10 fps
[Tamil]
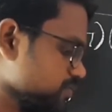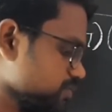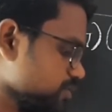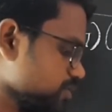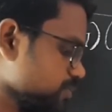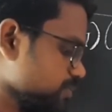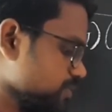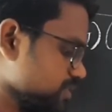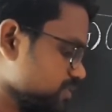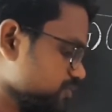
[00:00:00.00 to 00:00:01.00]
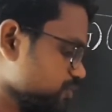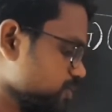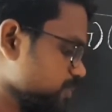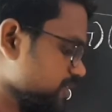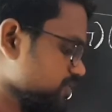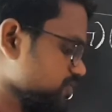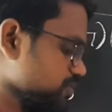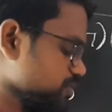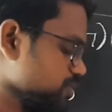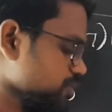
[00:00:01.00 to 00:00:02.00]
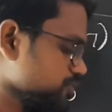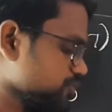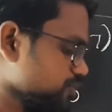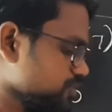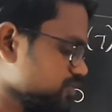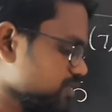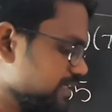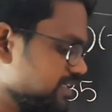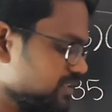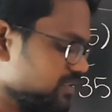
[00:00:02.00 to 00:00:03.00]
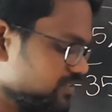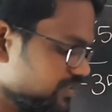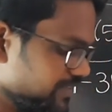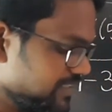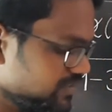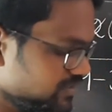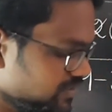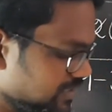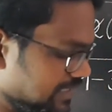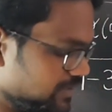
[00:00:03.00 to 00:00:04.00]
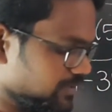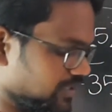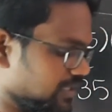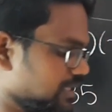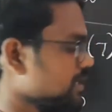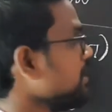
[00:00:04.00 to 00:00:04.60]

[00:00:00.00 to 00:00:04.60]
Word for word: ஜீரோ அதாவது ஃபோர் பாயிண்ட் ஜீரோ ஃபோர் ஜீரோ எயிட் இருக்குது செவன்ட்டி சிக்ஸுக்கு நேராக பாருங்கள்